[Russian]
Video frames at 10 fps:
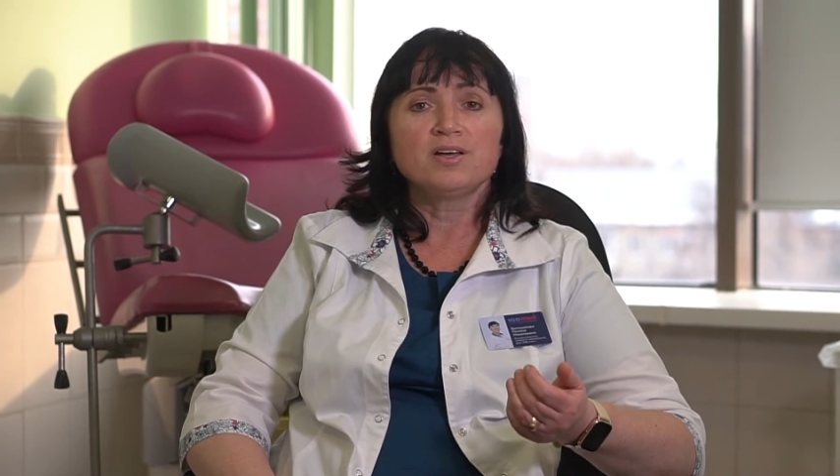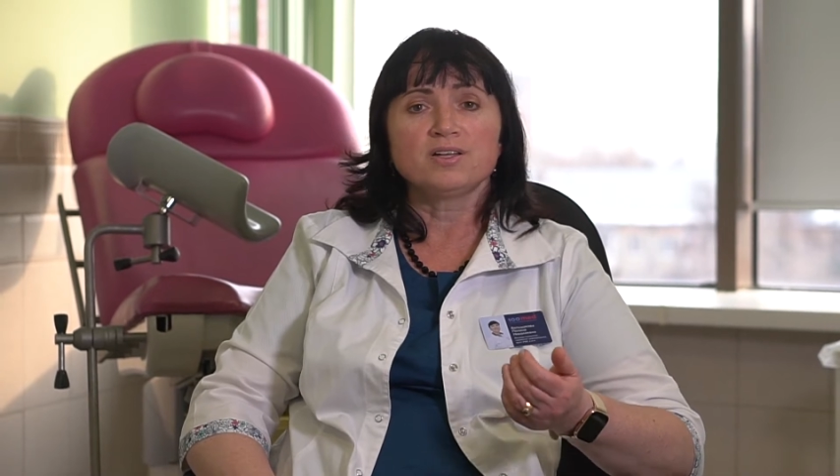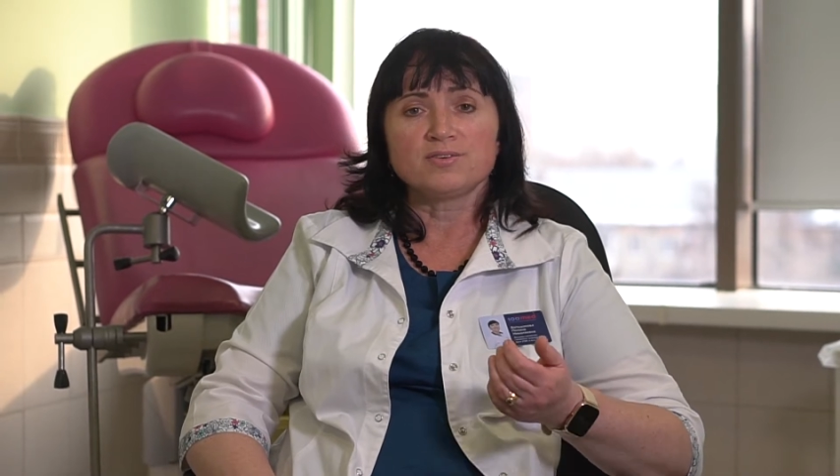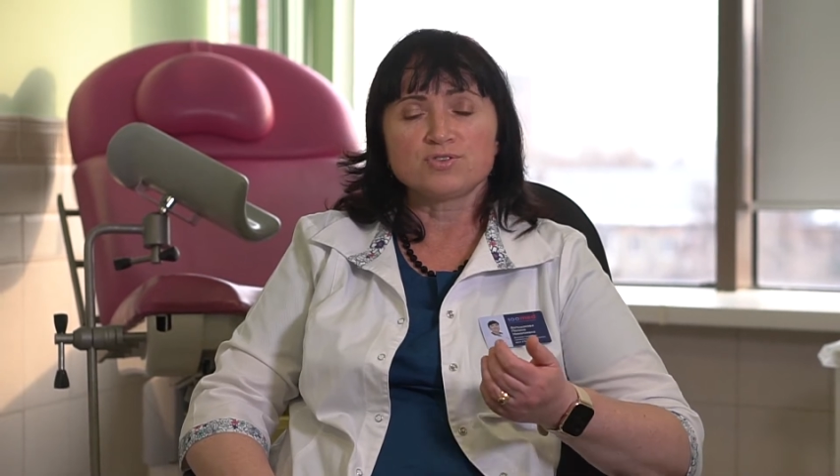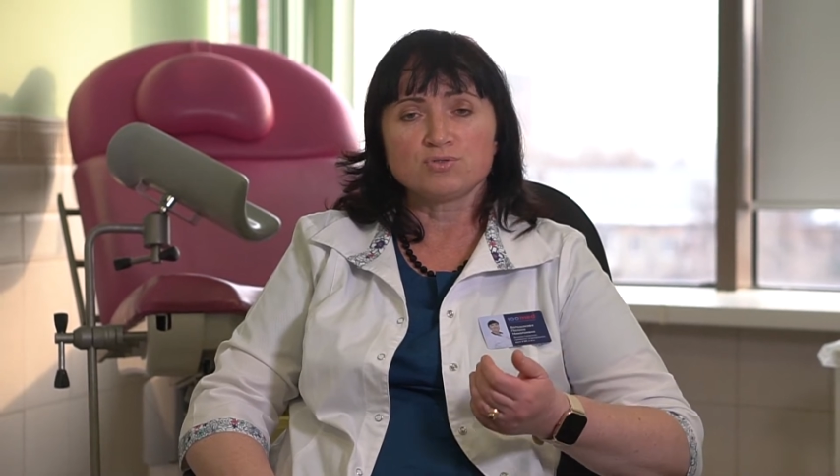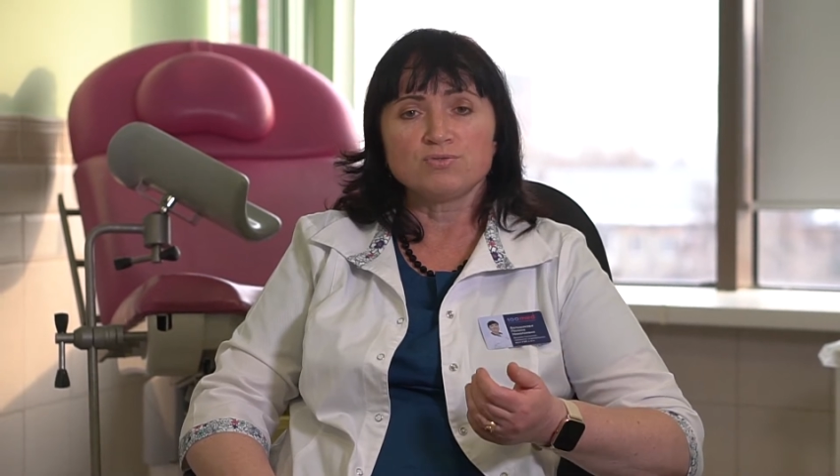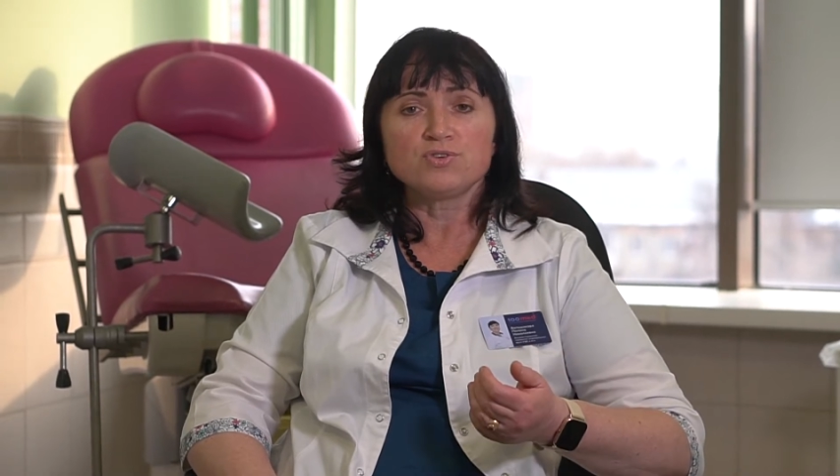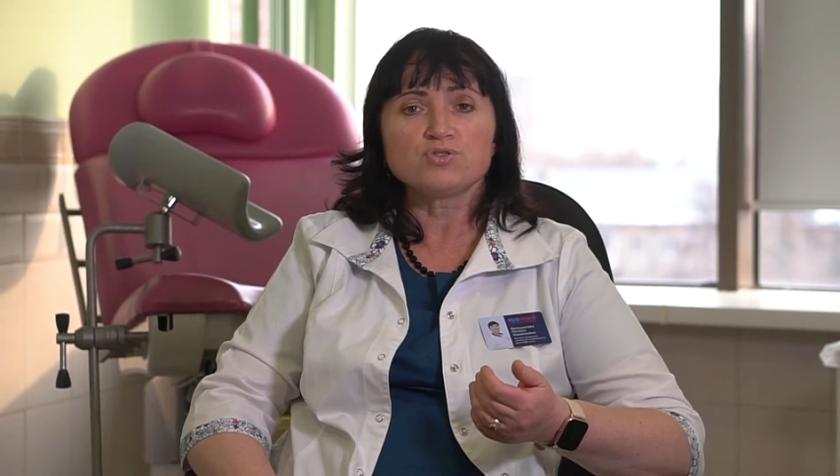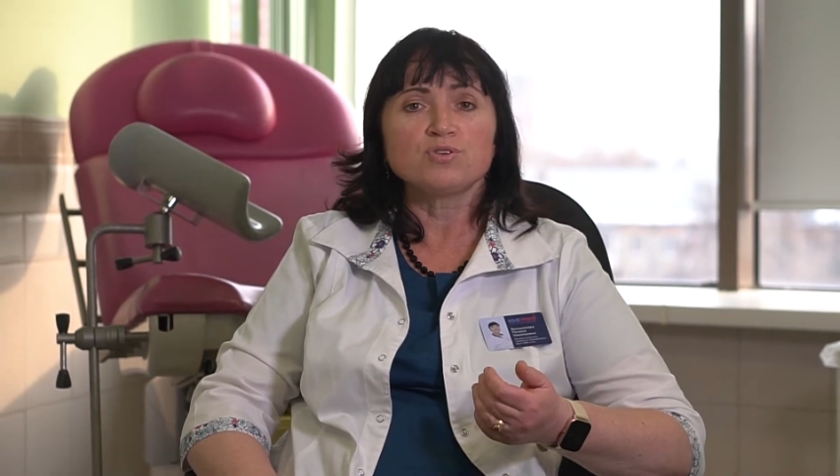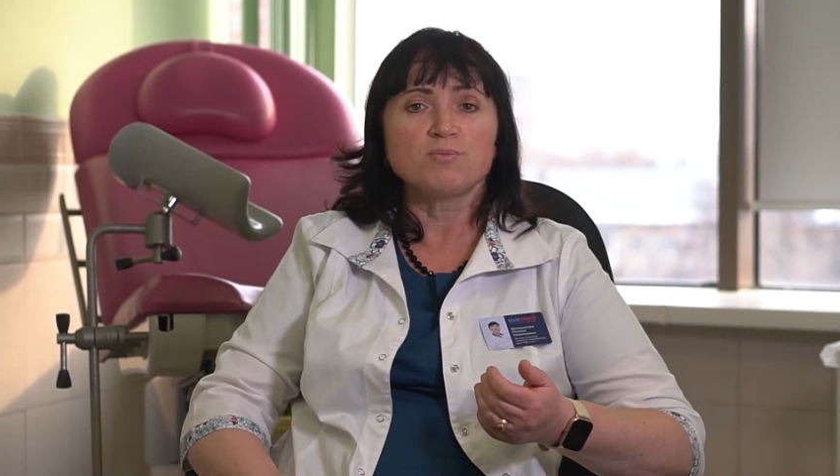это все
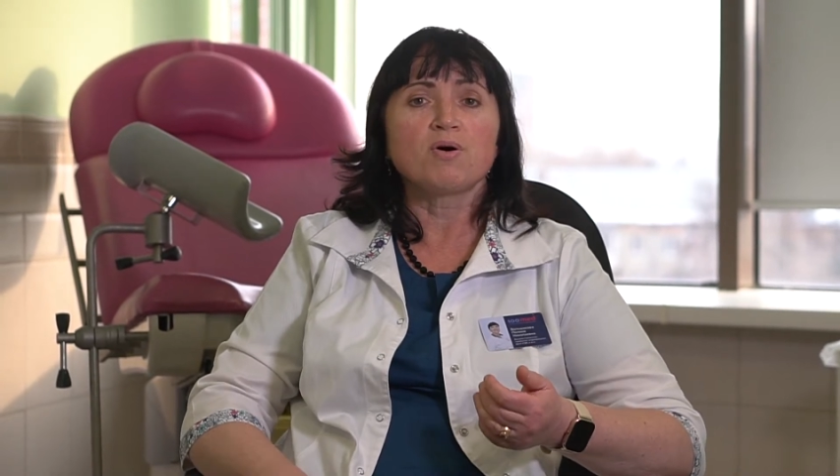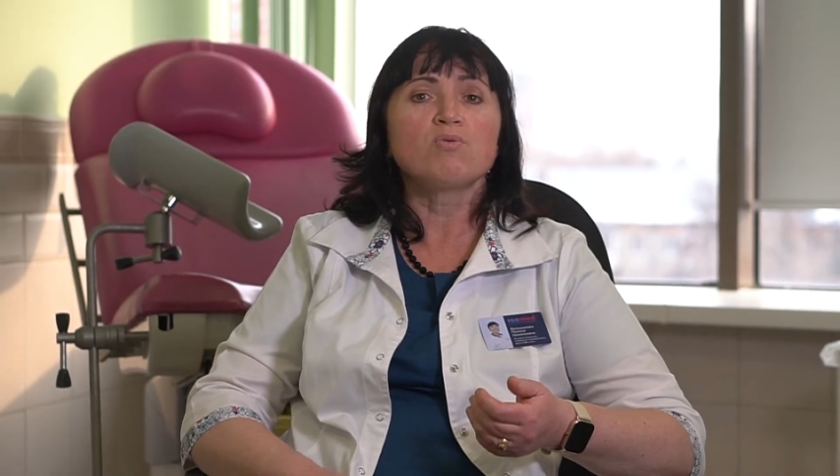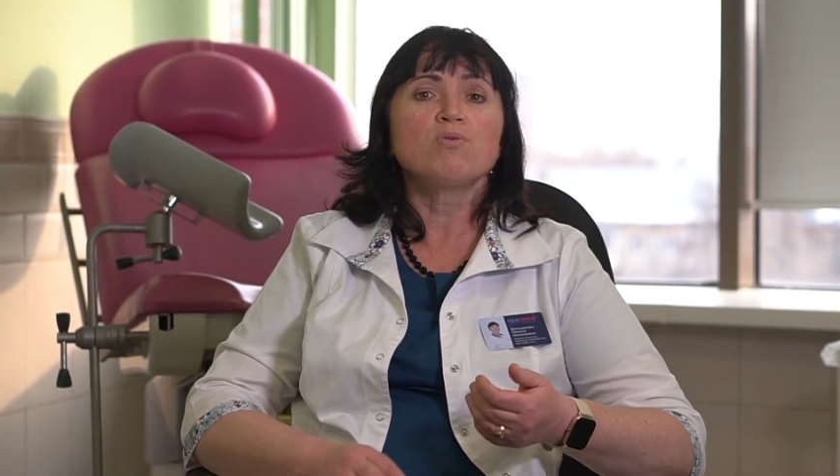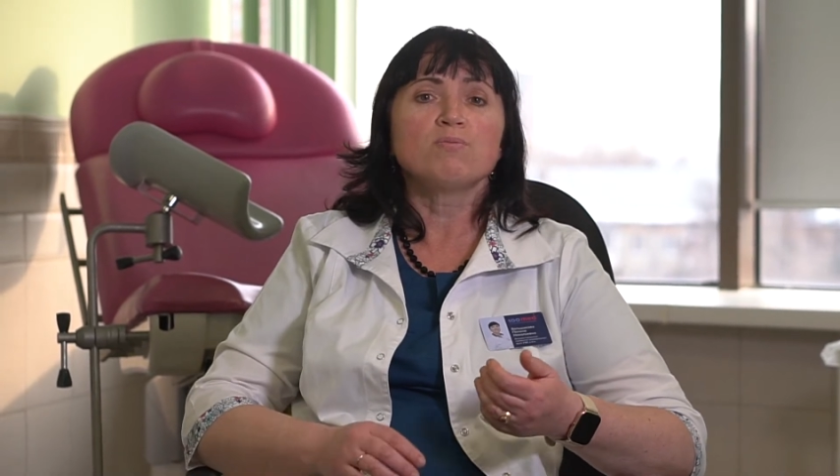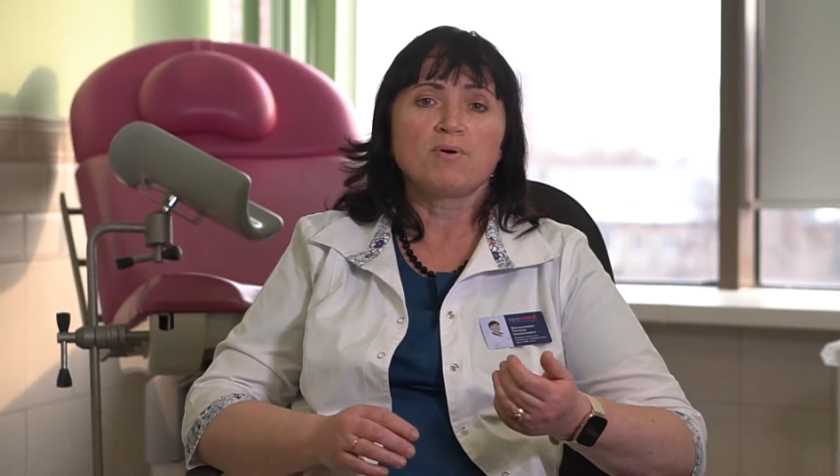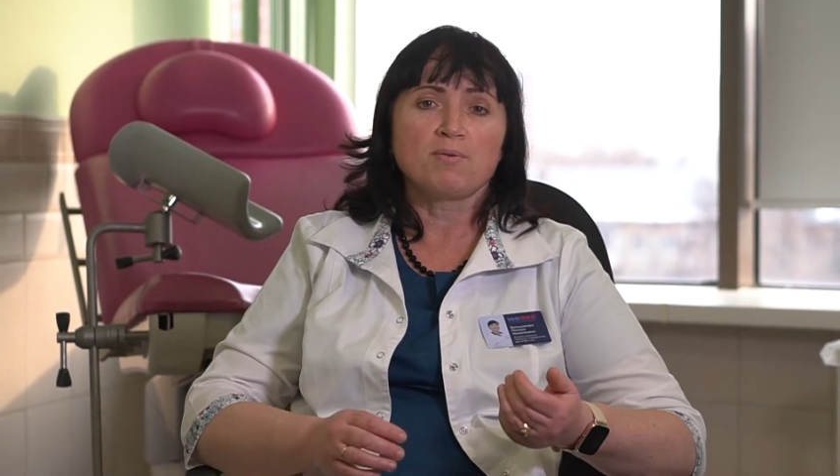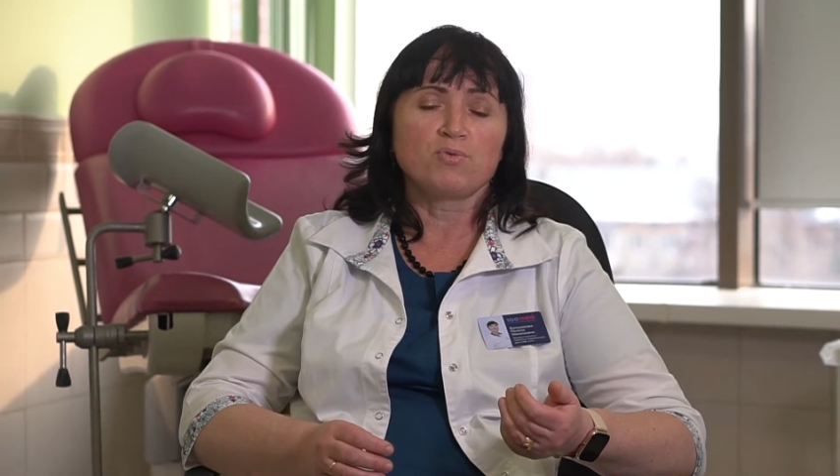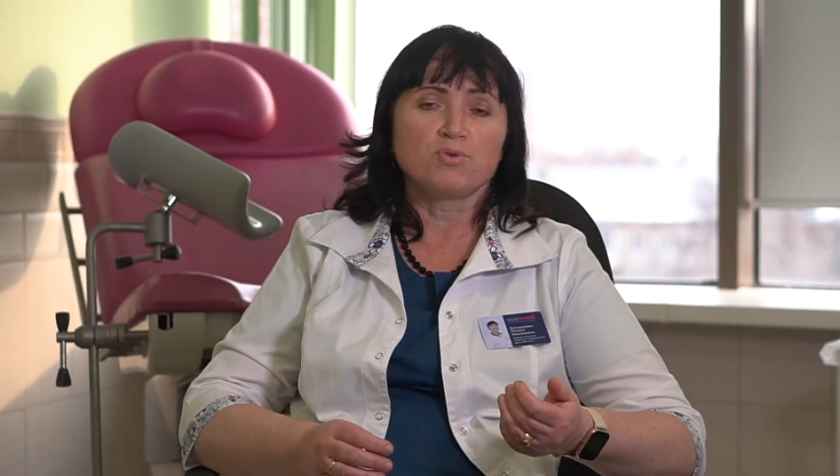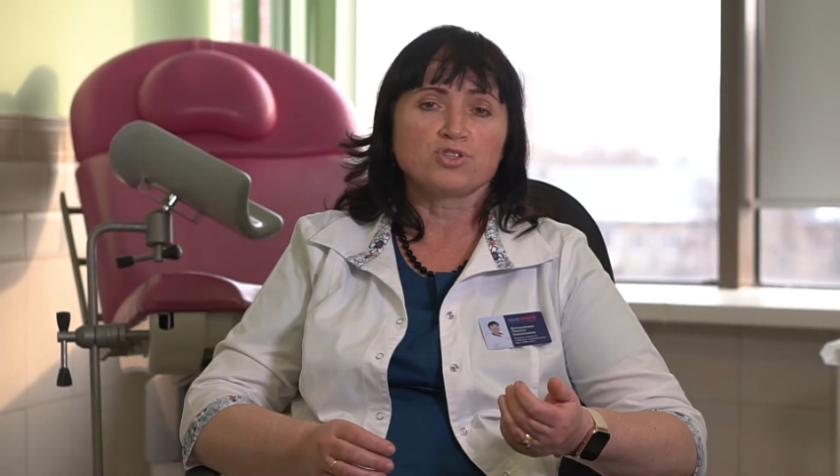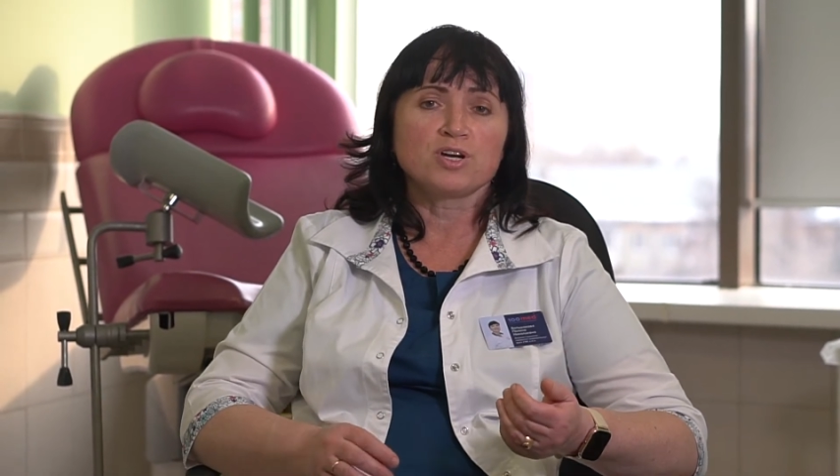вижу и могу
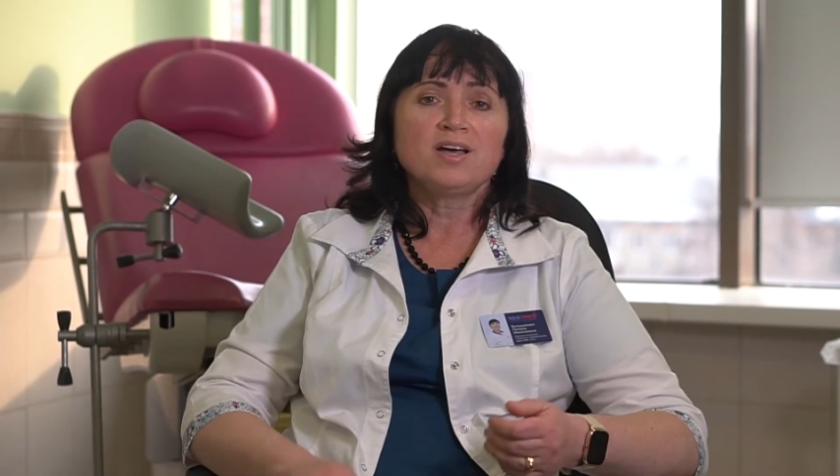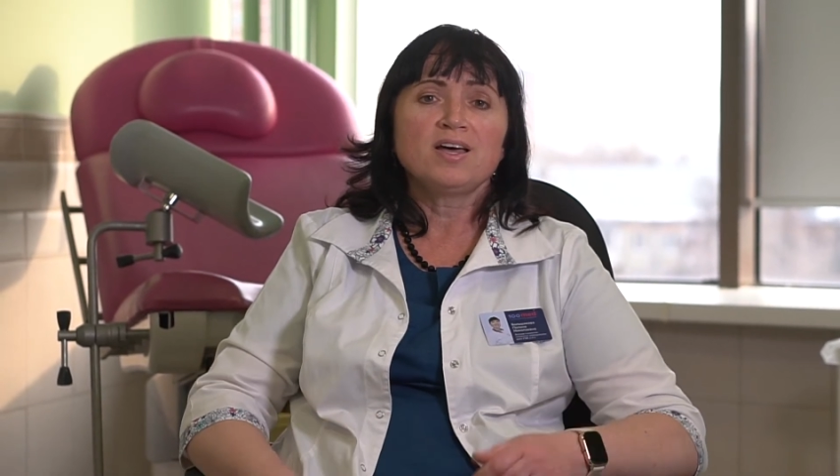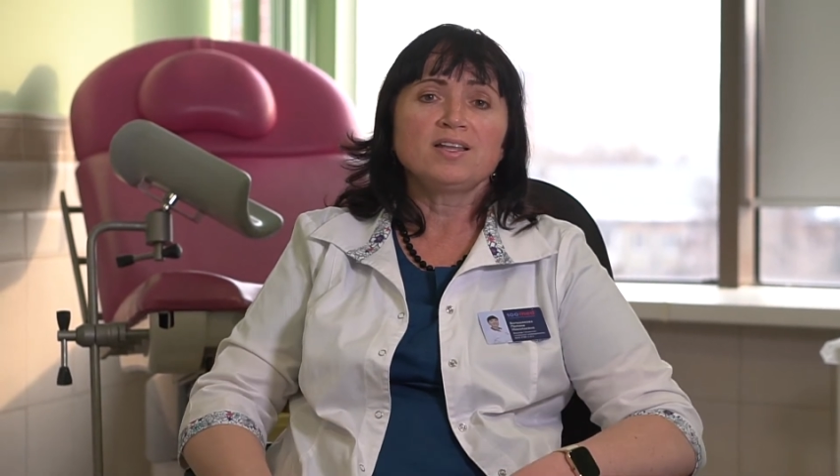помочь.